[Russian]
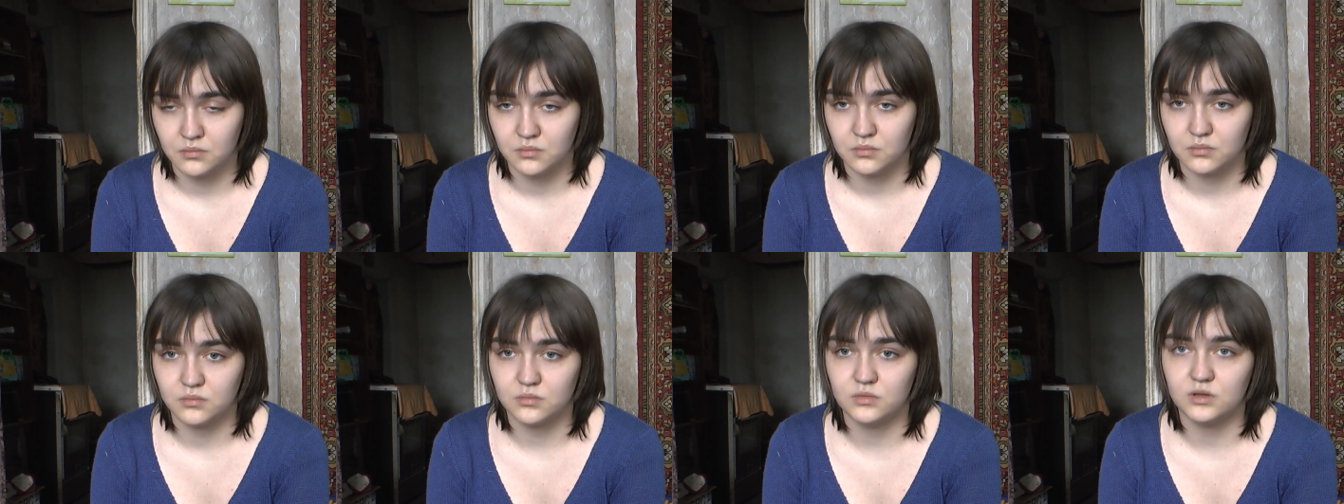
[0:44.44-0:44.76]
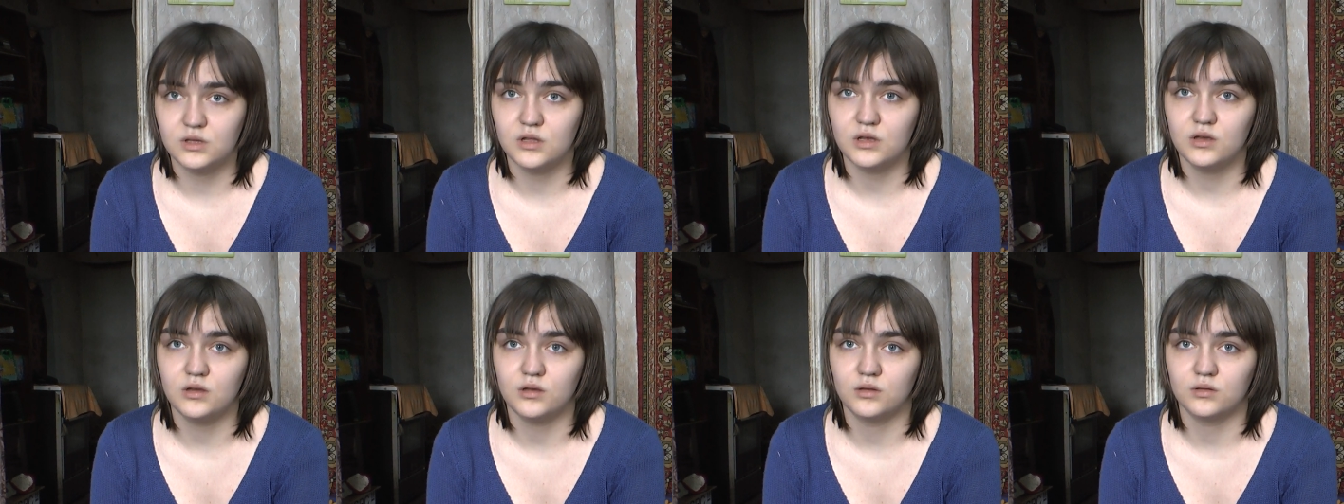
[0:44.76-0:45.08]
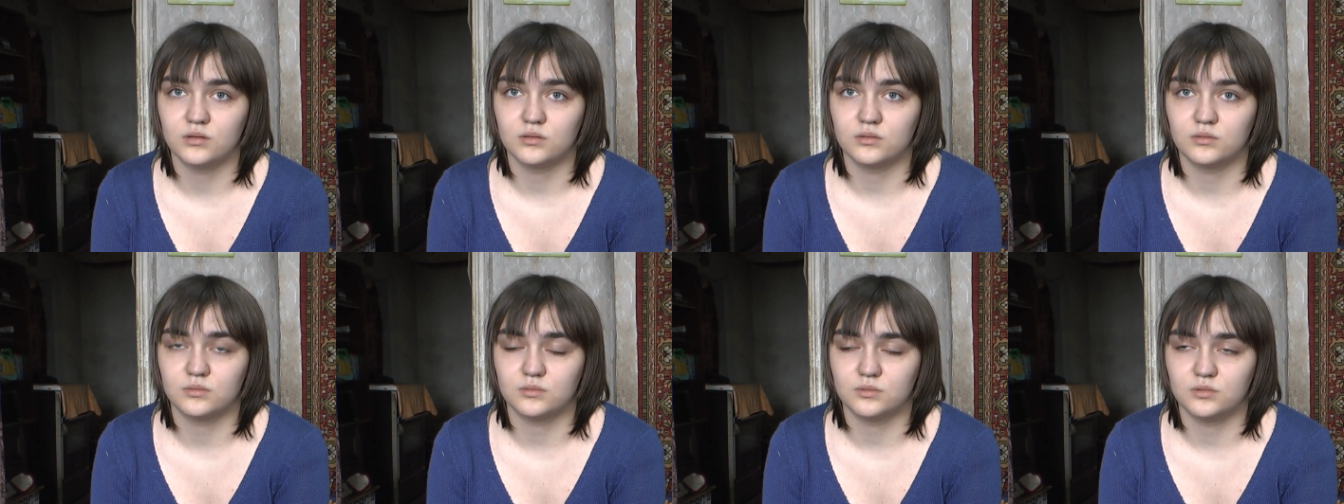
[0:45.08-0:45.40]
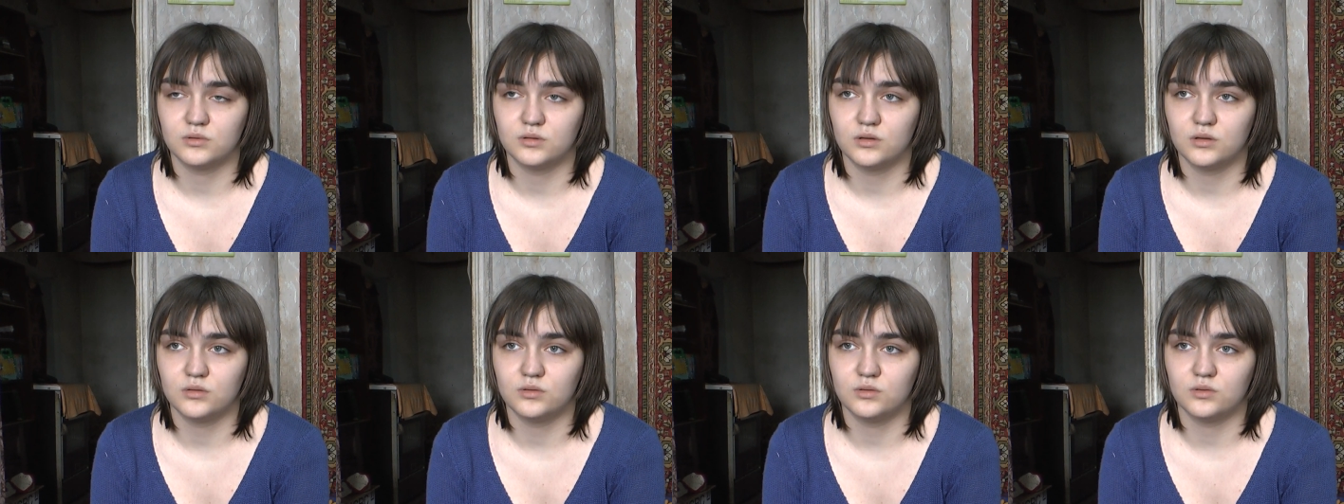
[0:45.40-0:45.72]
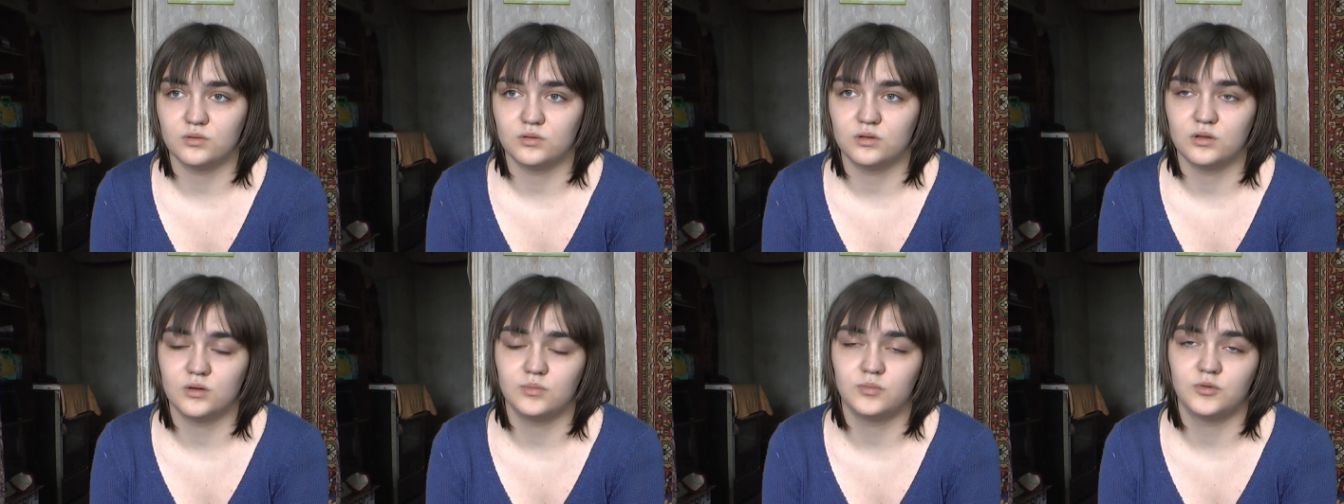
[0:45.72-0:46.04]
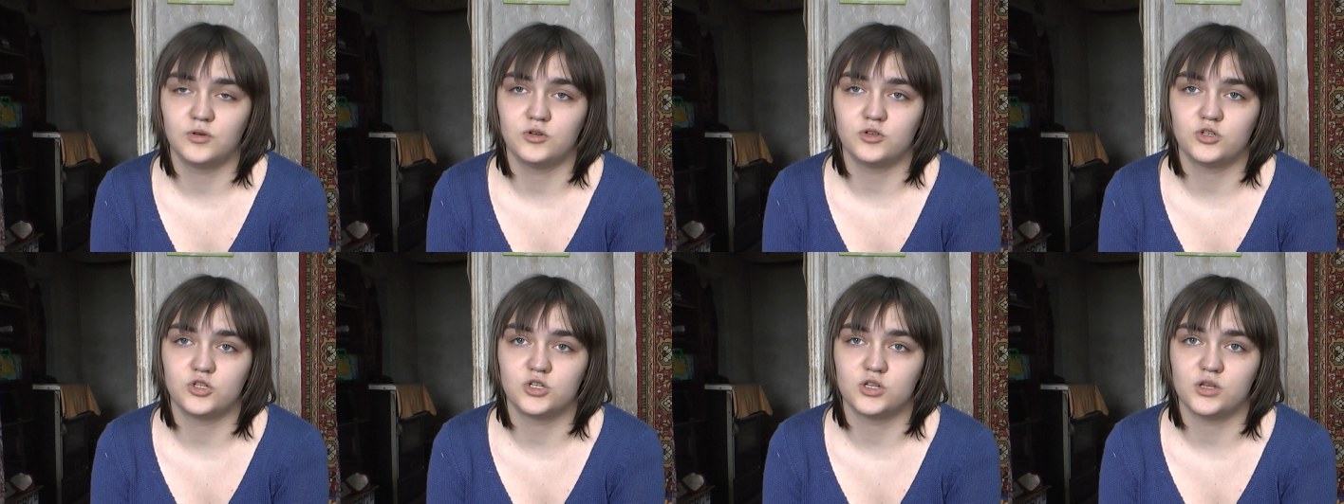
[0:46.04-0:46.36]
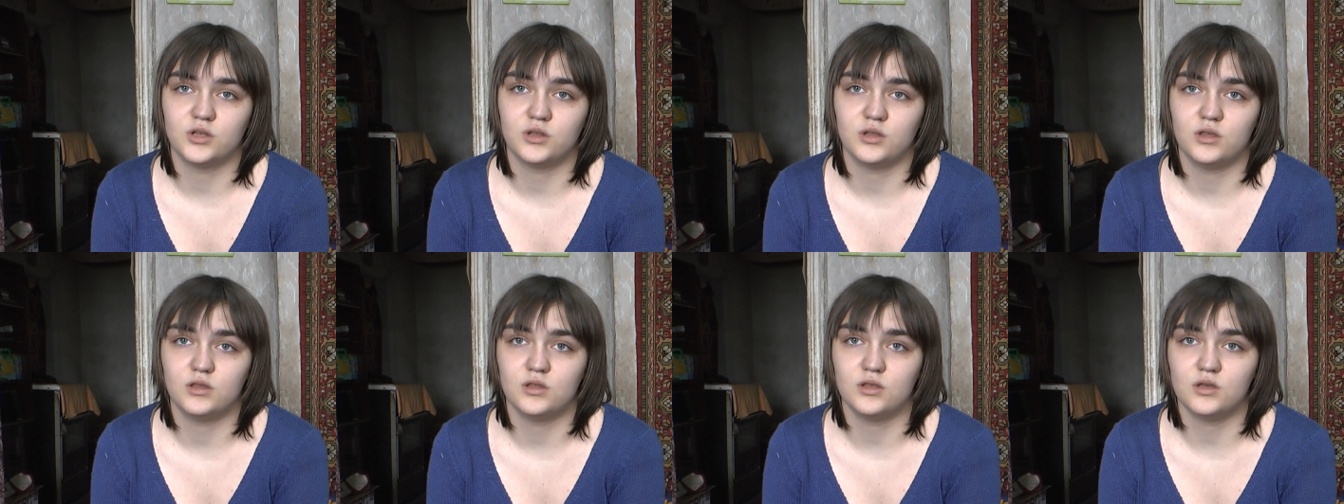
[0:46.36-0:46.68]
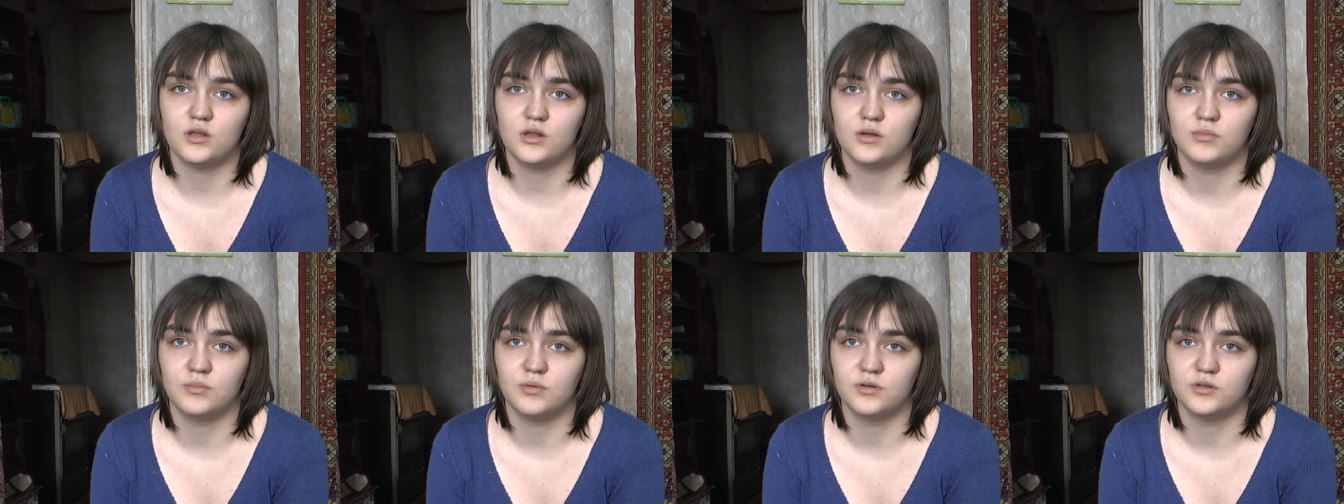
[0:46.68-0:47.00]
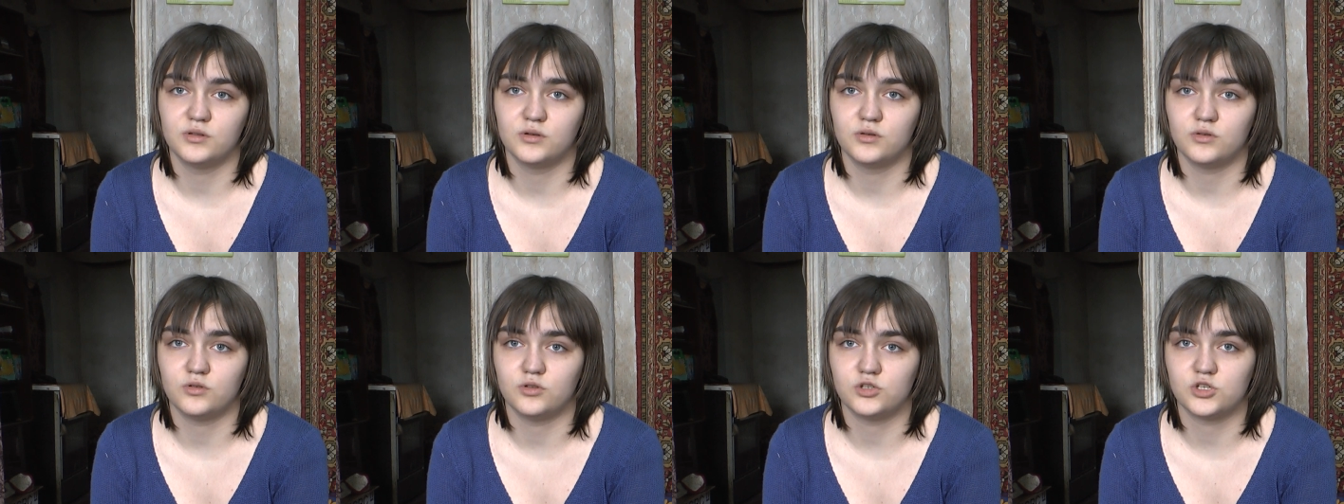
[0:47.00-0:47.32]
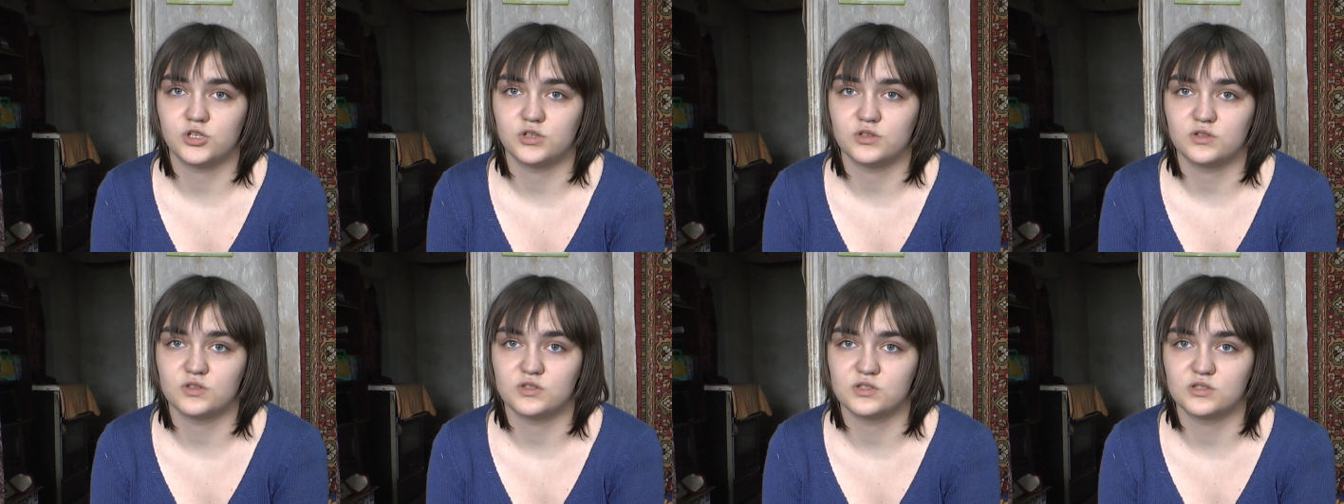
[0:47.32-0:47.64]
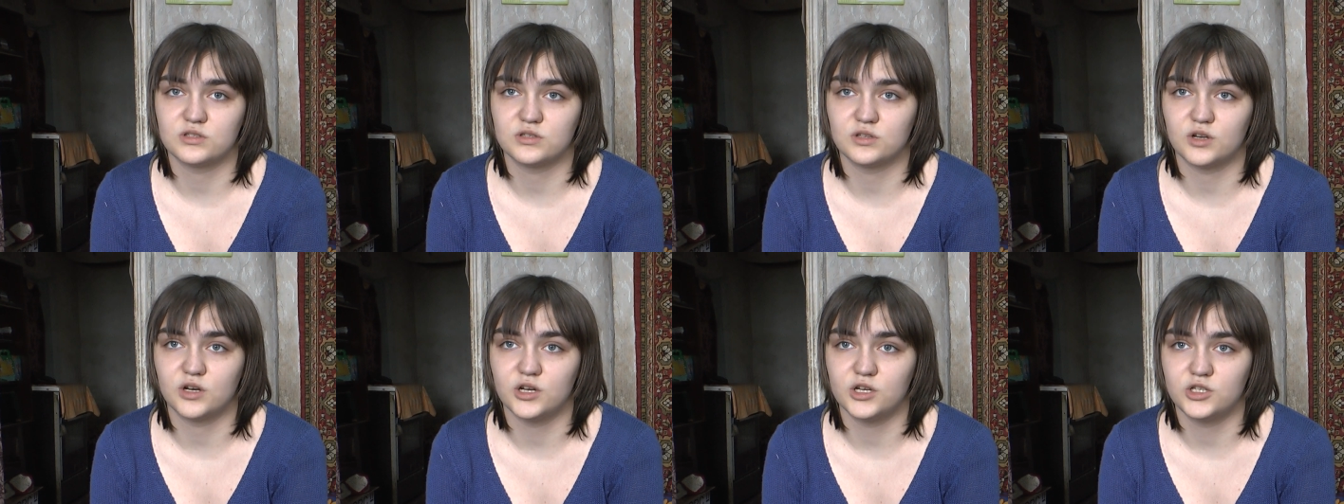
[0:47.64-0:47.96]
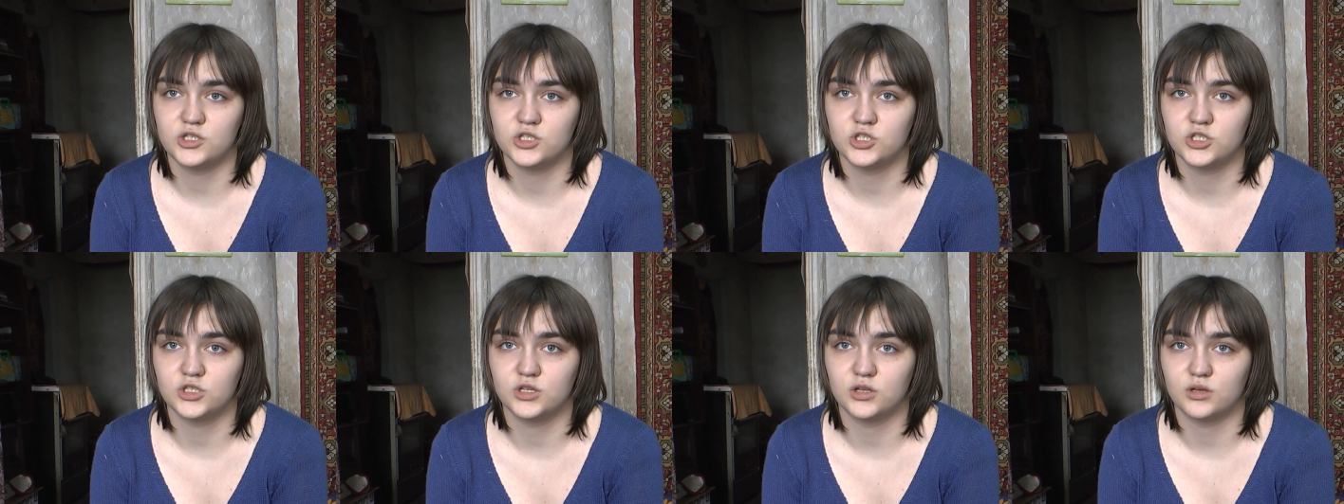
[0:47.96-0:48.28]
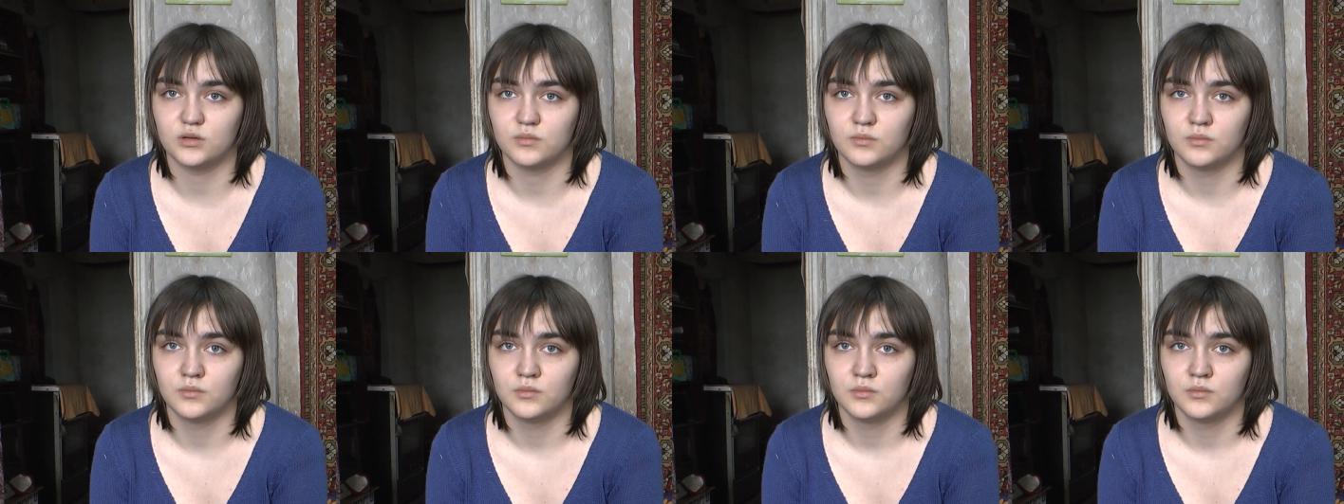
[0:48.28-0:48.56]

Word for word: Да, на, прошлой неделе было очень страшно.